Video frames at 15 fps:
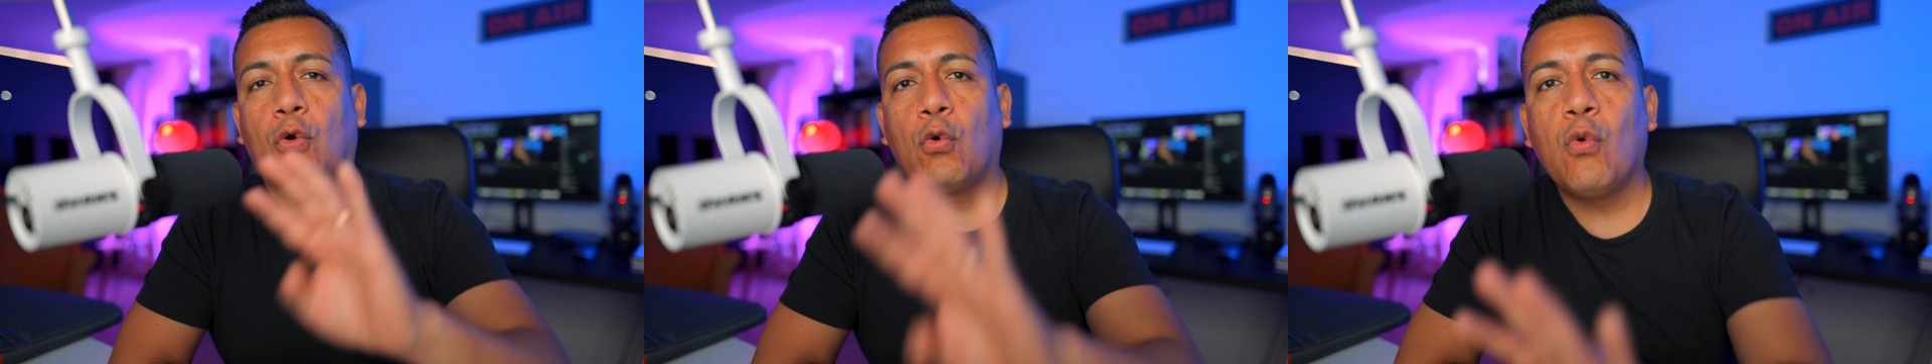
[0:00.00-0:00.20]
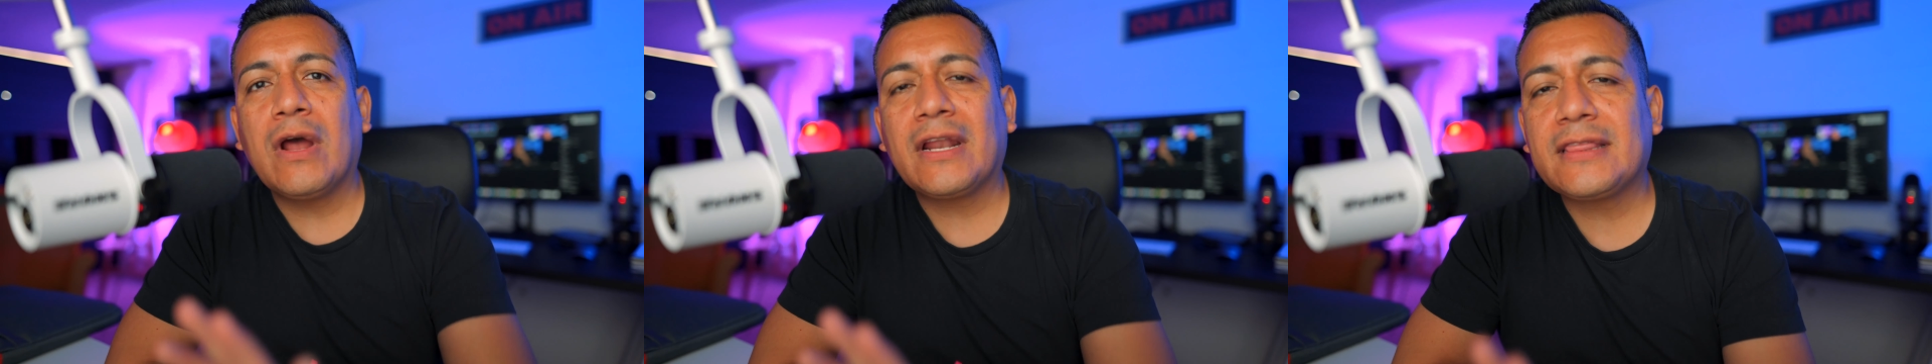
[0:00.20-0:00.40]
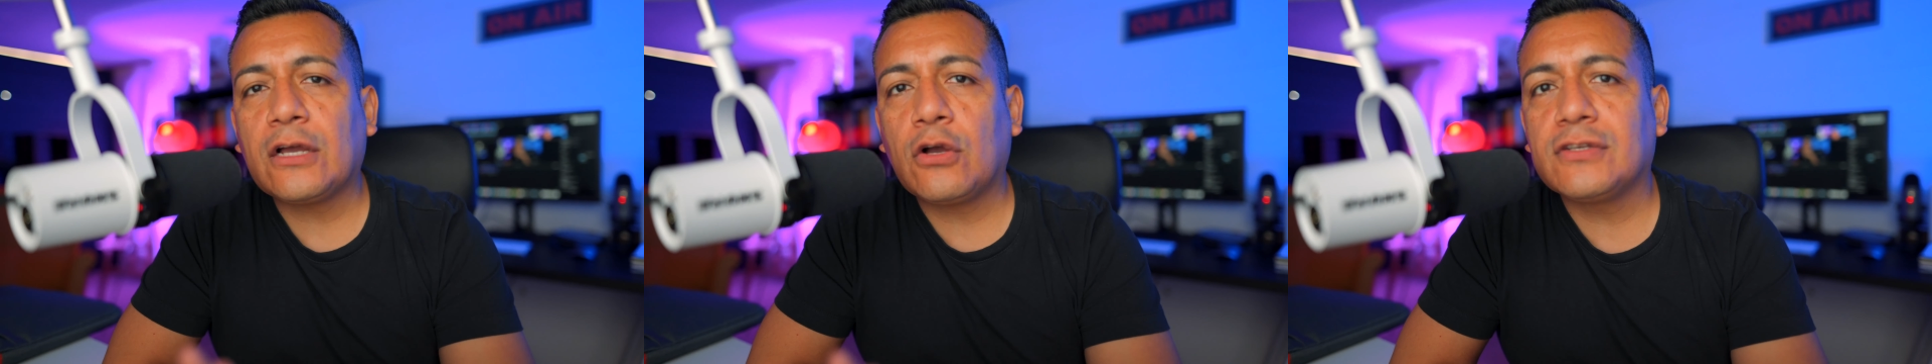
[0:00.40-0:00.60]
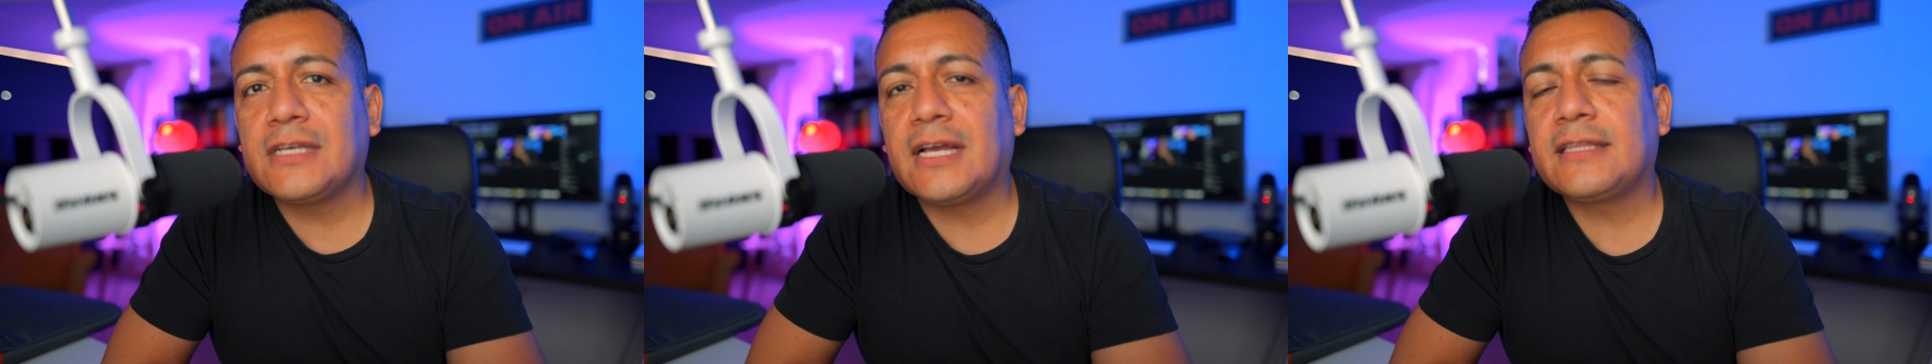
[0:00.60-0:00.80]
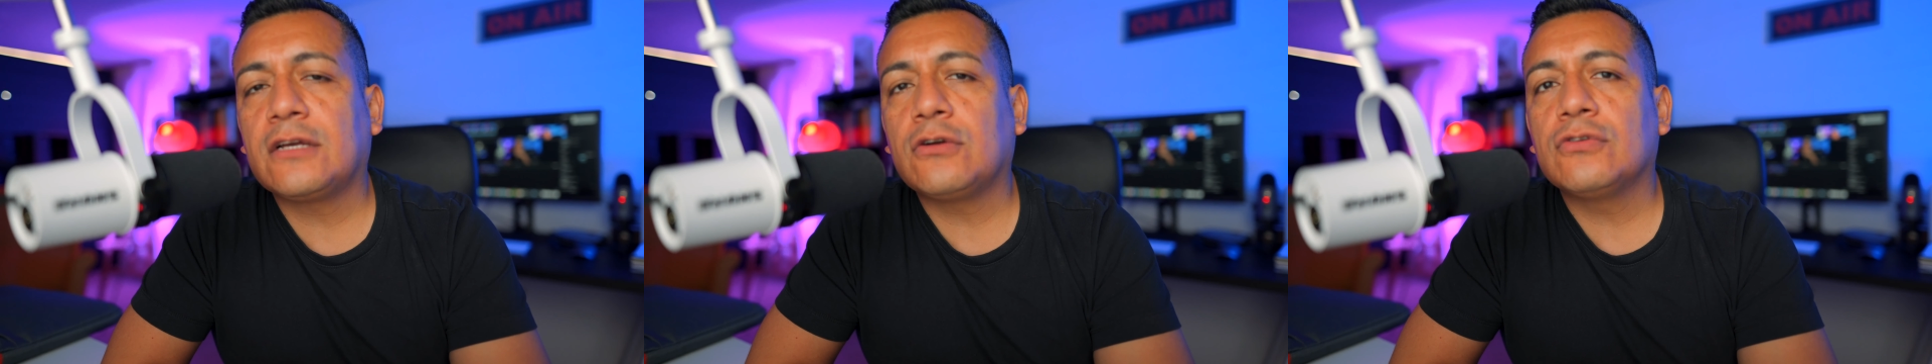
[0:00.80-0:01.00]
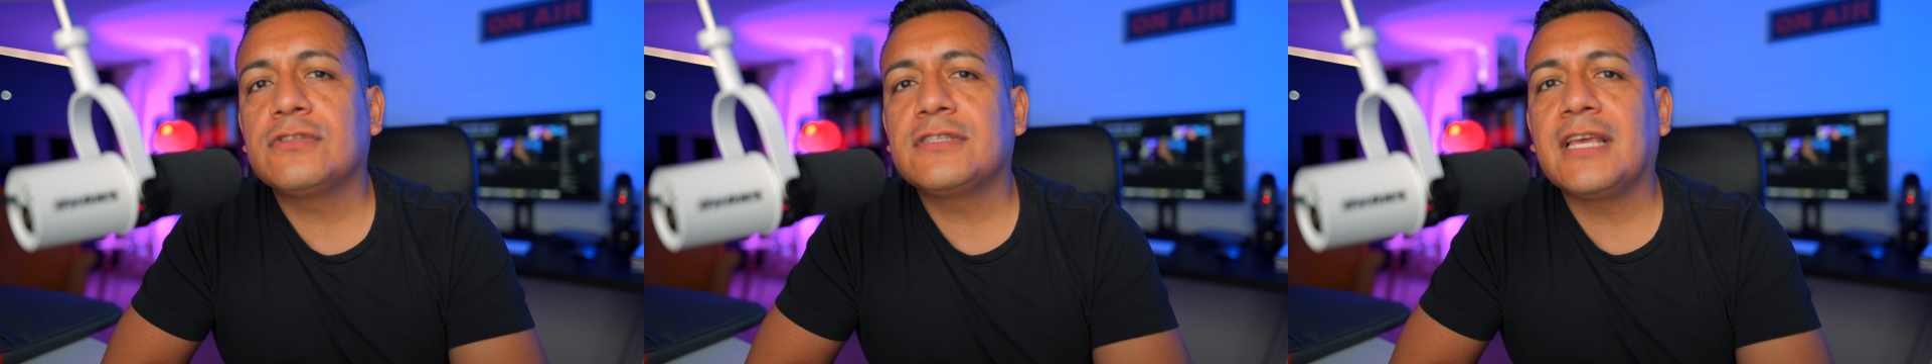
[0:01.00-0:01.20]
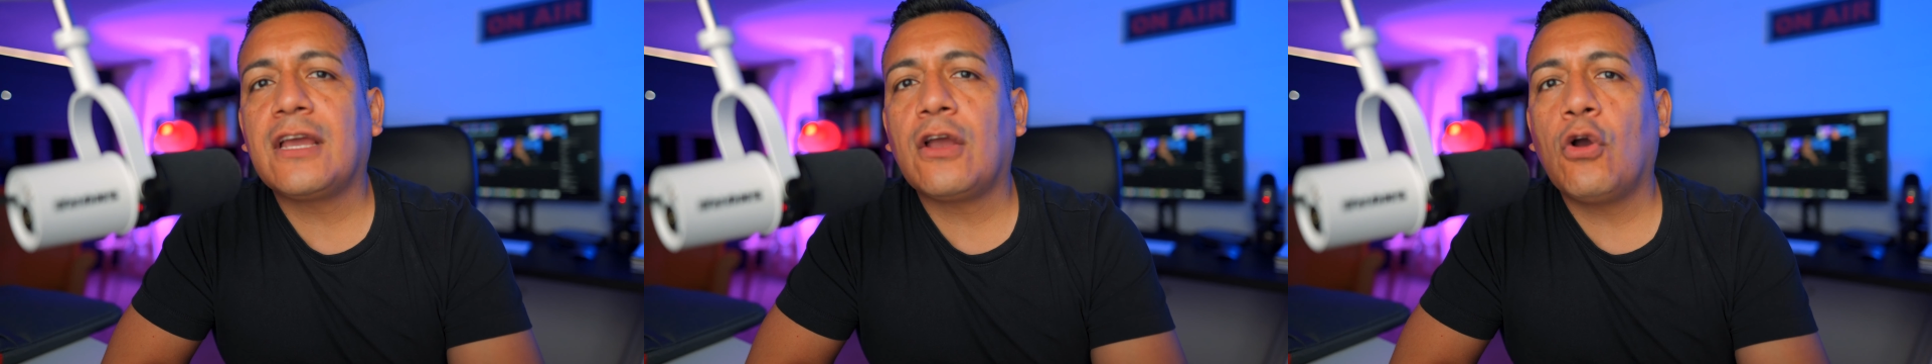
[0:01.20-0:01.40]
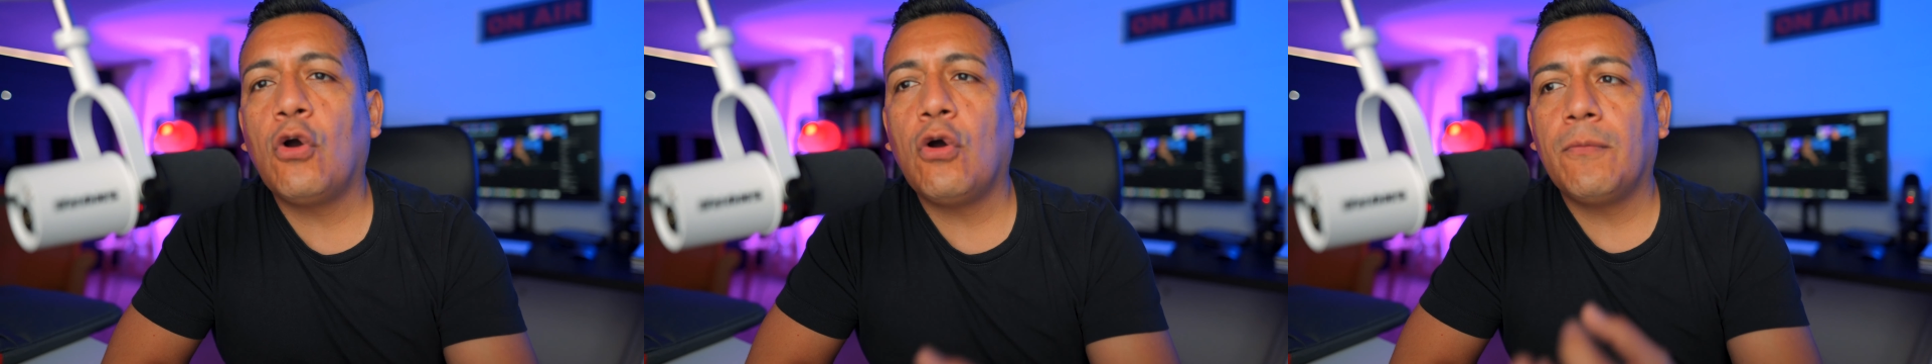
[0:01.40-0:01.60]
Cuarta cosa que te
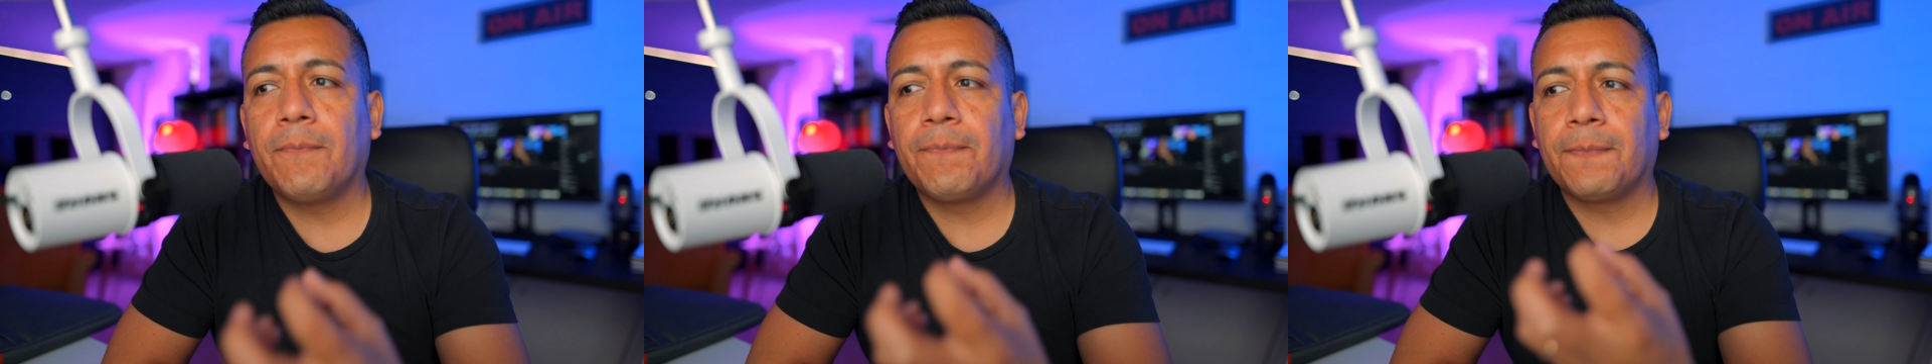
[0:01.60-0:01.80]
aconsejo,